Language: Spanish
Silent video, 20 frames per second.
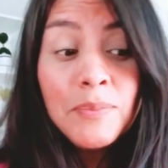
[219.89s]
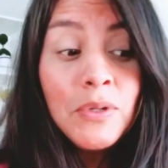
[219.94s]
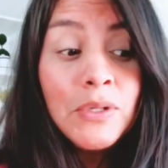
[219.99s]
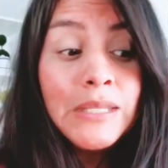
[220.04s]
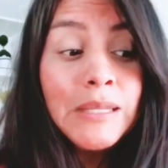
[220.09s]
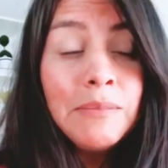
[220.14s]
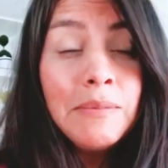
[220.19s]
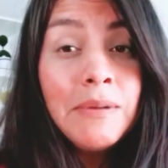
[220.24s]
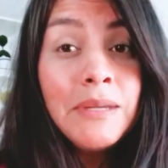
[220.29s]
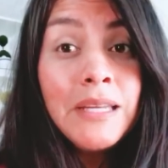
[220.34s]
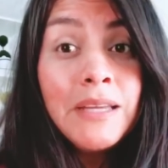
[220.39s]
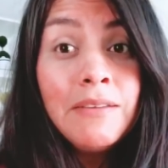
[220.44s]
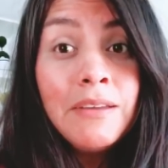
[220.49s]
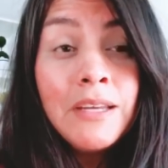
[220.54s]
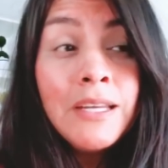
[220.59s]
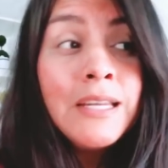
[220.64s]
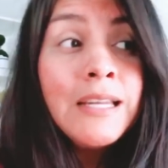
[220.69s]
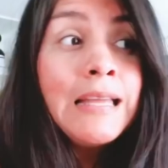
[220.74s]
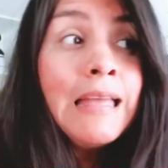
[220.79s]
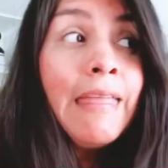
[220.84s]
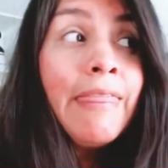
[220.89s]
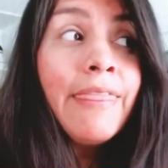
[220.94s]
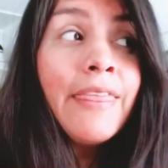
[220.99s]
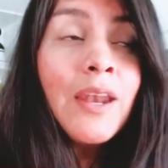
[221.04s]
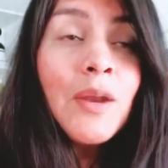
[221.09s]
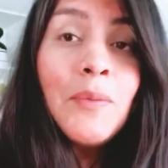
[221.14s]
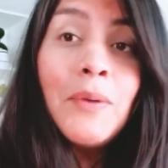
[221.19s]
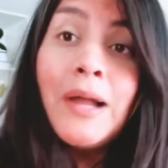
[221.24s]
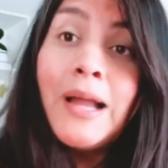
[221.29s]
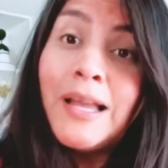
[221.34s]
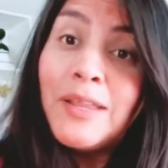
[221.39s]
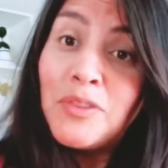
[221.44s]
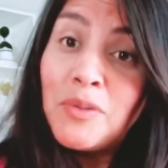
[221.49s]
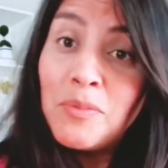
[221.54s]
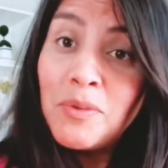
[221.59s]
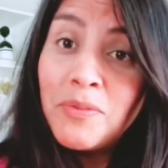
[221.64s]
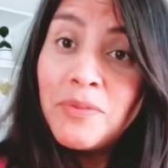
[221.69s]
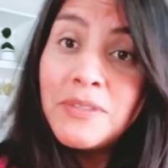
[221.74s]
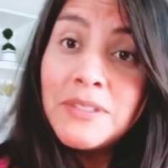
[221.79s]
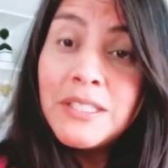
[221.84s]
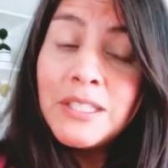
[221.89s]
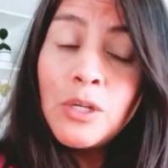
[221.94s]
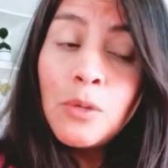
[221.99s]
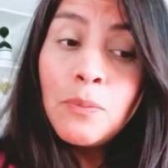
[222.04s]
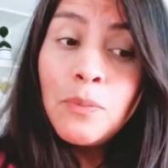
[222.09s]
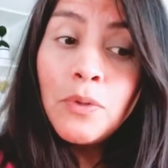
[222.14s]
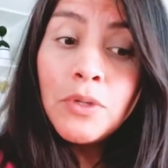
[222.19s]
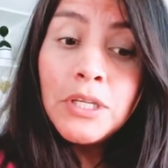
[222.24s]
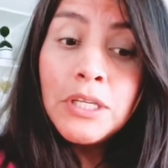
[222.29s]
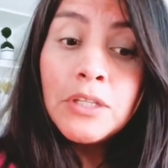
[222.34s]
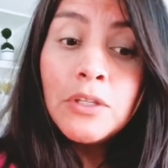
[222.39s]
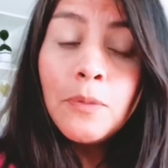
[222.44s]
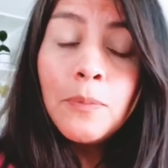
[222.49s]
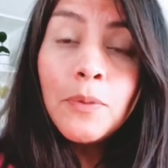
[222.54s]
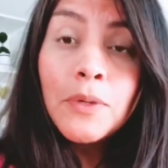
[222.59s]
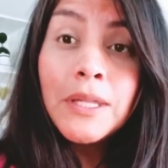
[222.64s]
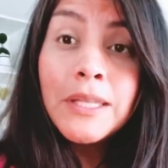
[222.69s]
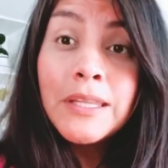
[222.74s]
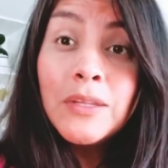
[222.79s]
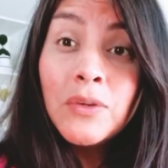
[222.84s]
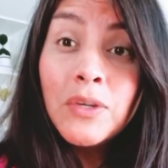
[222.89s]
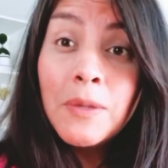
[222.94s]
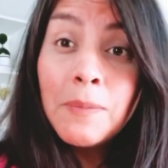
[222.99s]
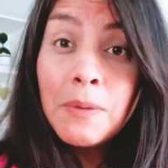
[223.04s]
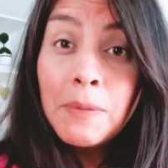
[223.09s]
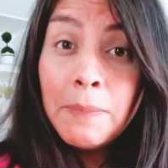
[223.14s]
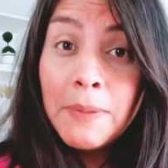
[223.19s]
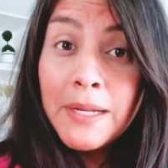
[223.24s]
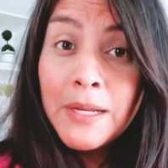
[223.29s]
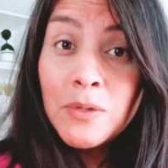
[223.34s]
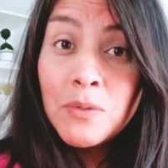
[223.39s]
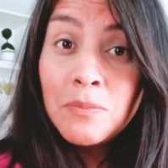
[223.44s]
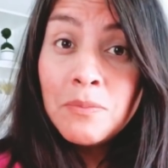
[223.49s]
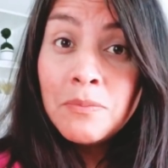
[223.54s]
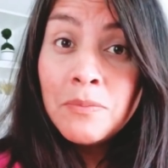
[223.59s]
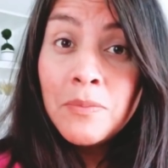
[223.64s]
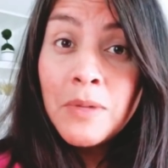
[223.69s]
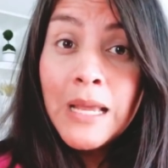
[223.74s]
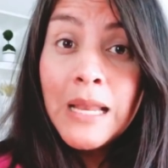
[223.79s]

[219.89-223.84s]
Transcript: Pero ahorita me van a ver trabajando en mi oficina un poquito porque tengo que preparar un,